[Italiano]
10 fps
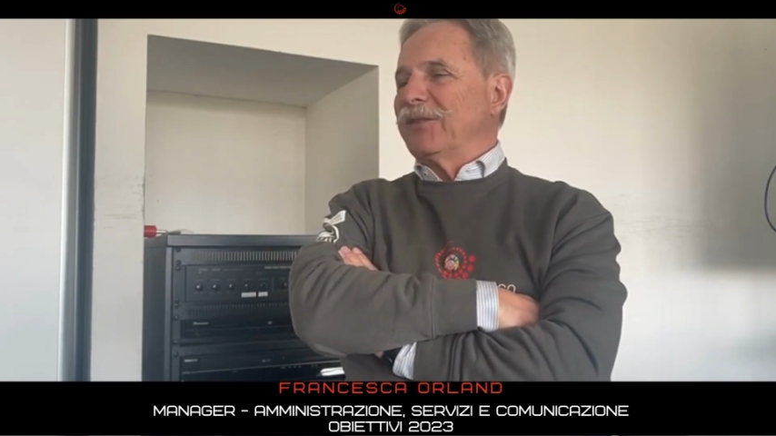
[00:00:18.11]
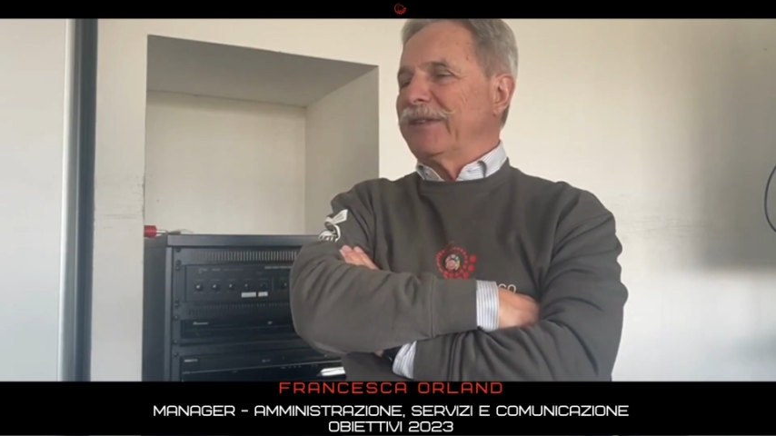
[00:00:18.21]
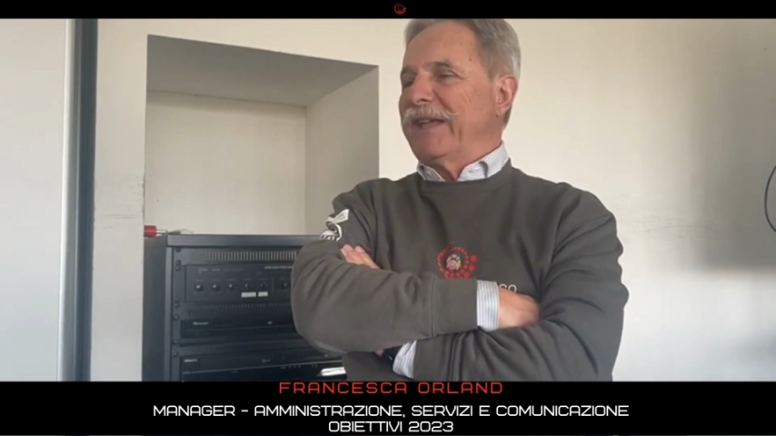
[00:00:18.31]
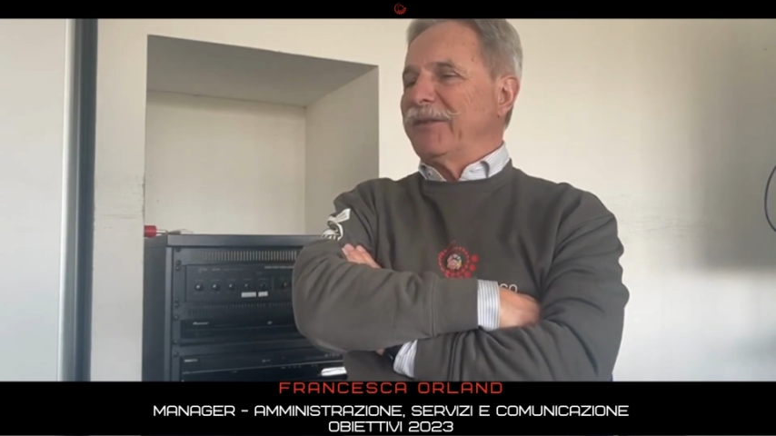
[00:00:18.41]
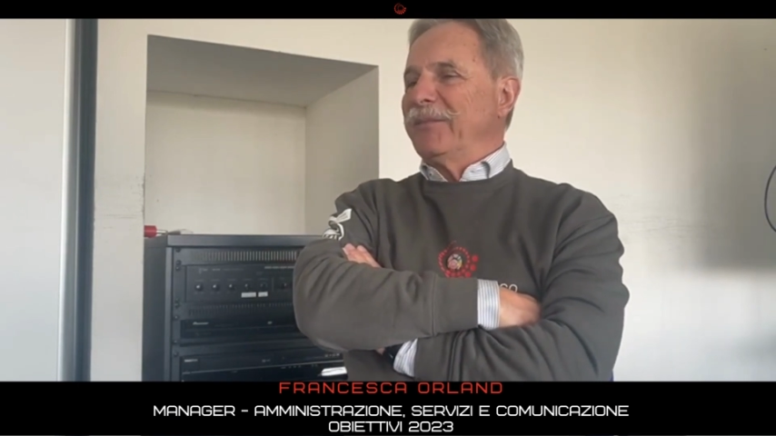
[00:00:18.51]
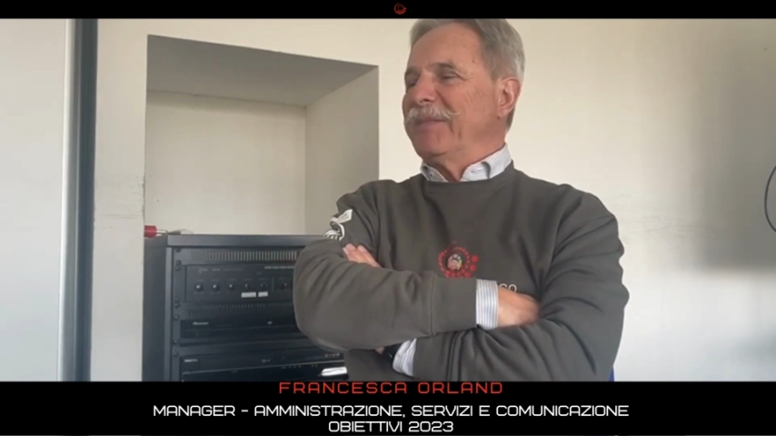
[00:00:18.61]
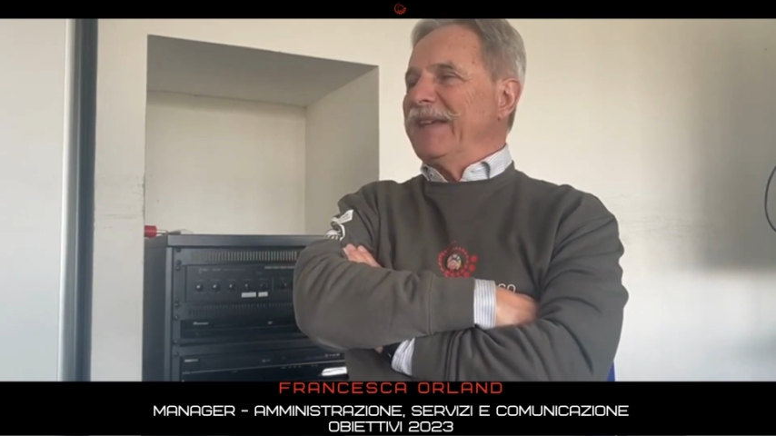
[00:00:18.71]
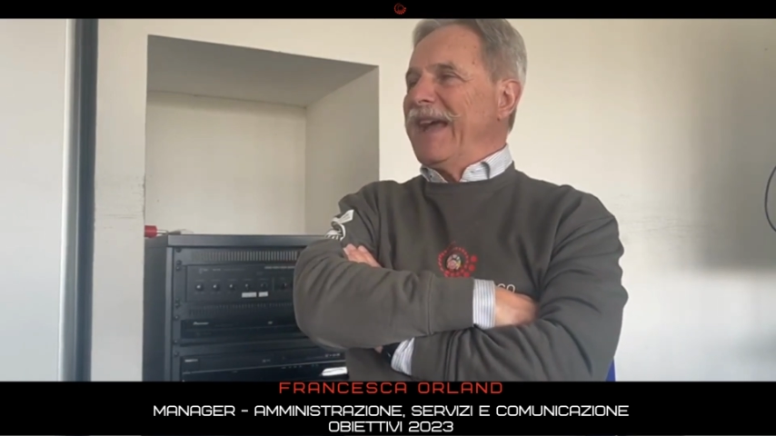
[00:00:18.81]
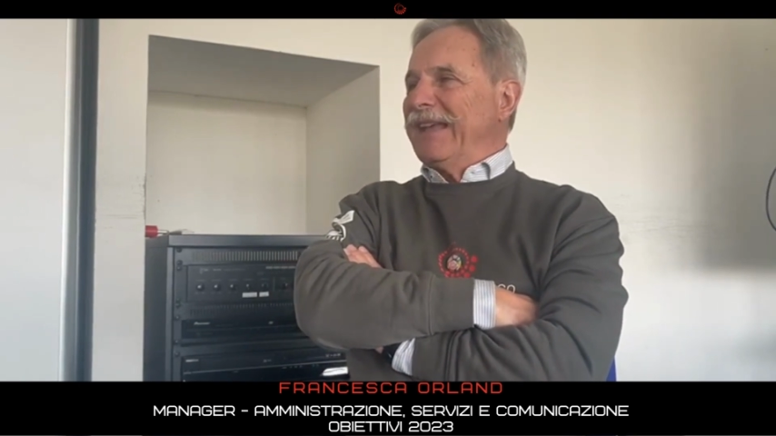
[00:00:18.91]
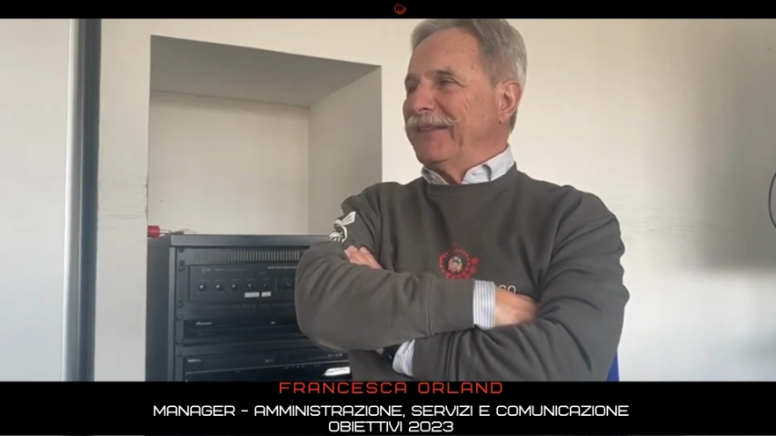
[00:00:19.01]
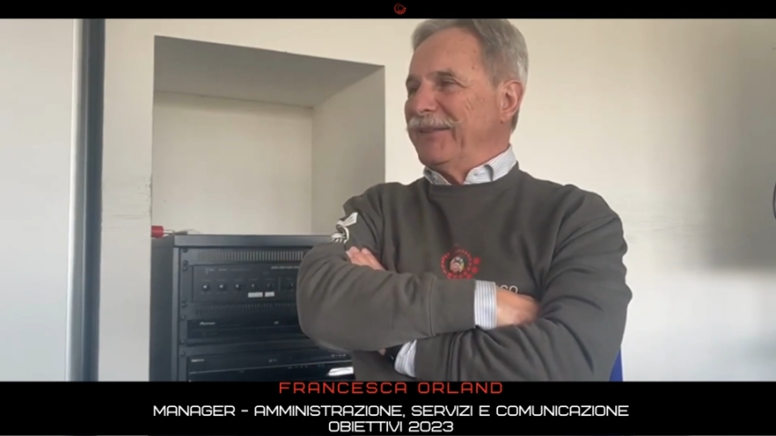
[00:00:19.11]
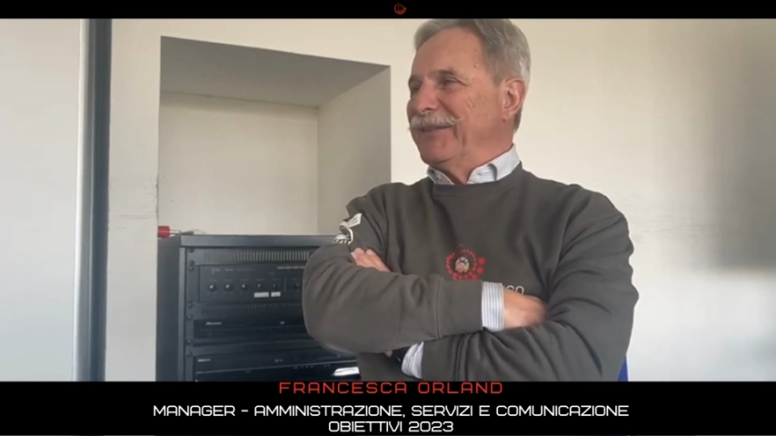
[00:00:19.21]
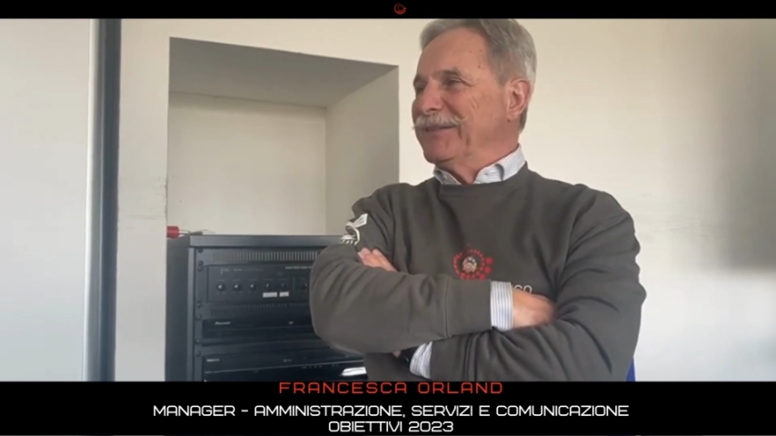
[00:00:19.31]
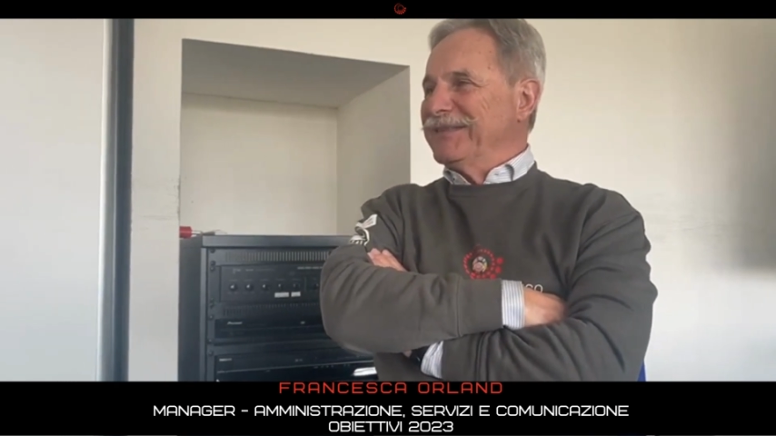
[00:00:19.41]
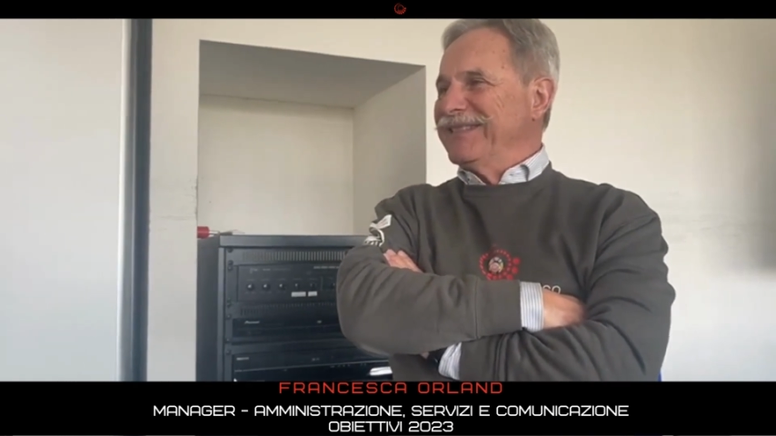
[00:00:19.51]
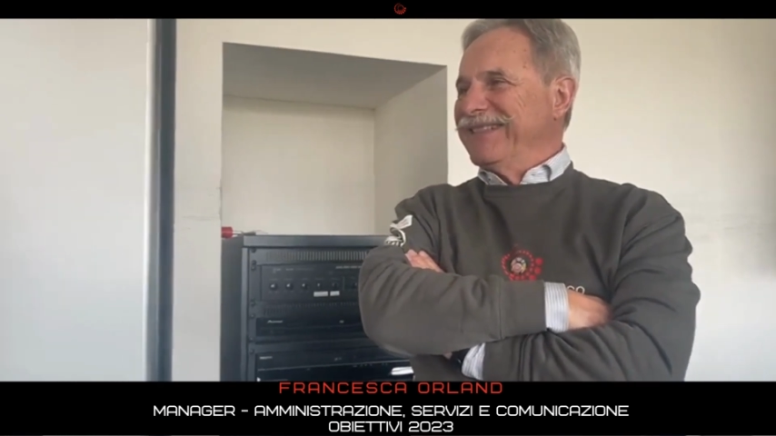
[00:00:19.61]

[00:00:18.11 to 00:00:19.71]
Cosa hai combinato?